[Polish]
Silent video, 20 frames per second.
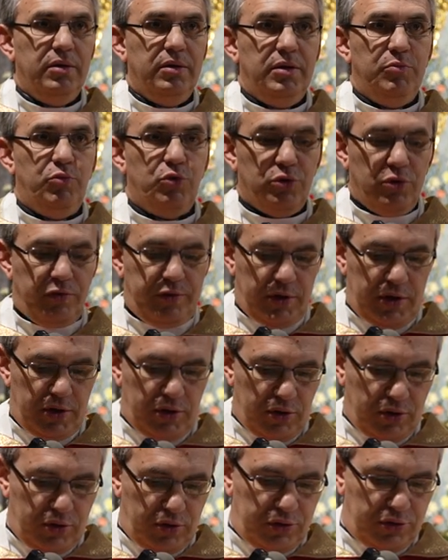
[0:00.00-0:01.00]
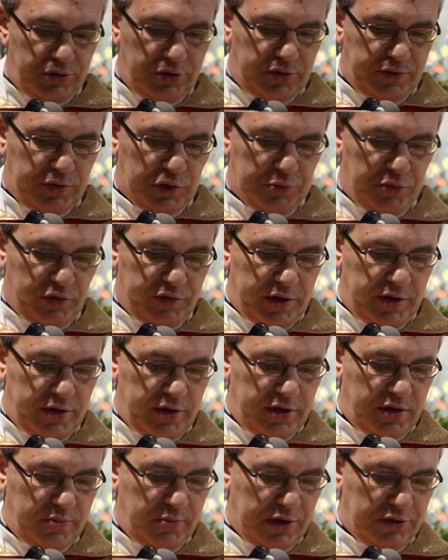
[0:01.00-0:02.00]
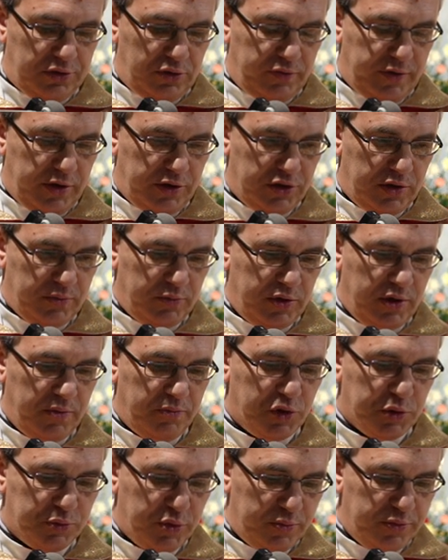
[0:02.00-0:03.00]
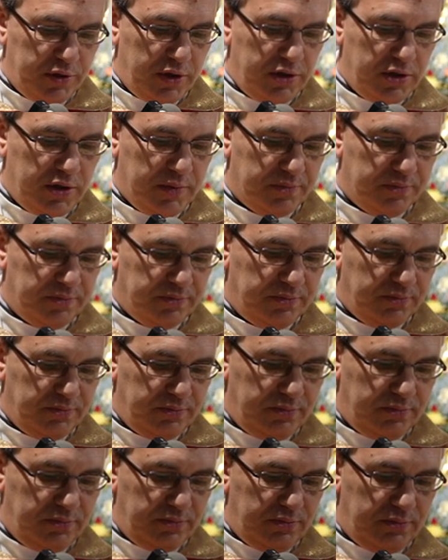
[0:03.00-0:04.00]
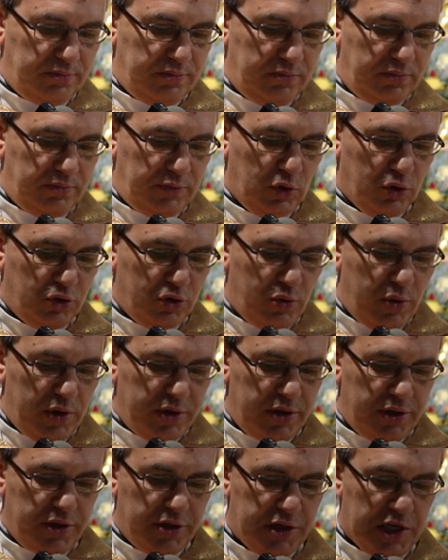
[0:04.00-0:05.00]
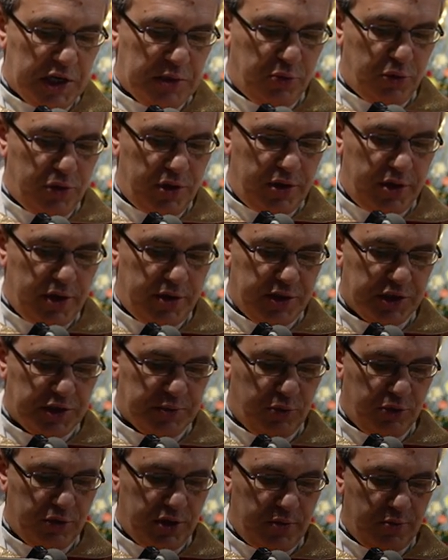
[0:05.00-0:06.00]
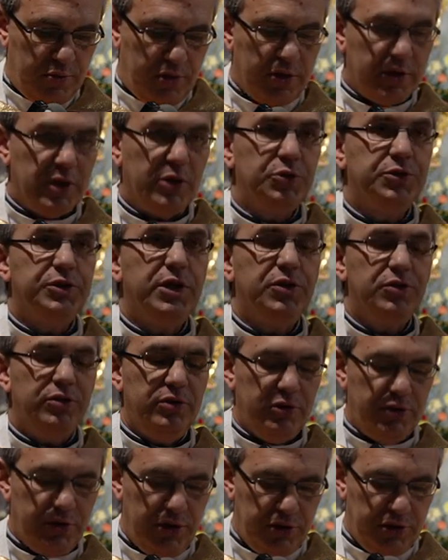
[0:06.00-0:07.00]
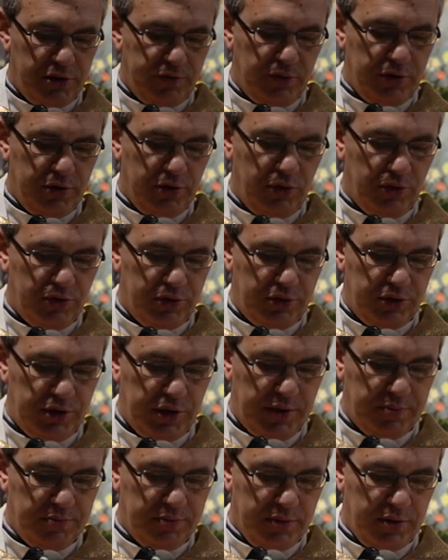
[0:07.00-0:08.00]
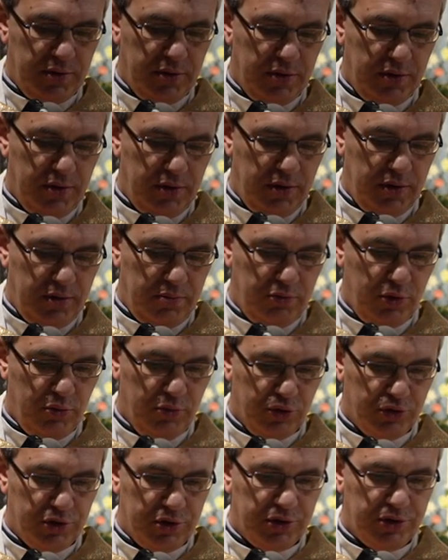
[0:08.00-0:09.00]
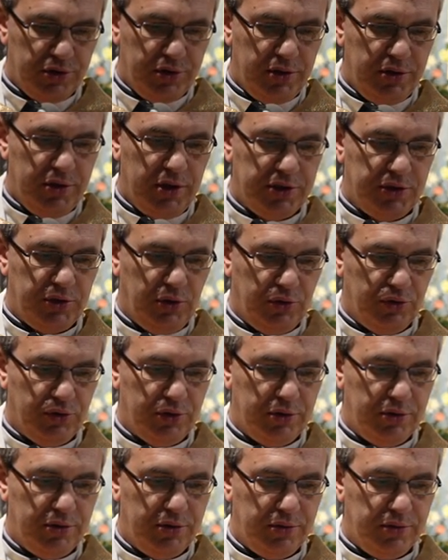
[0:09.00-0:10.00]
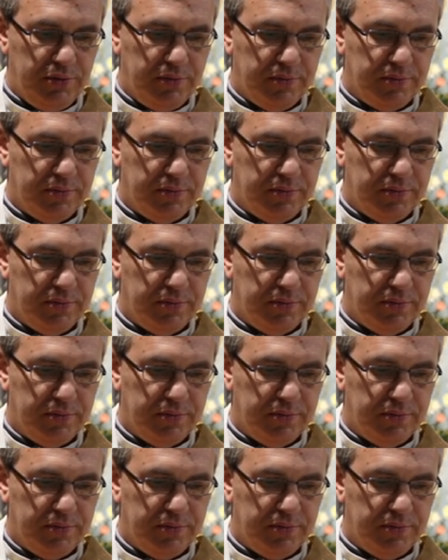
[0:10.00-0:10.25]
I Bruno Ferrero kończy swoje opowiadanie bardzo ważnym przypomnieniem. Nie odkładaj jednak pojednania z Bogiem na ostatni dzień swojego życia, bo możesz nie zdążyć.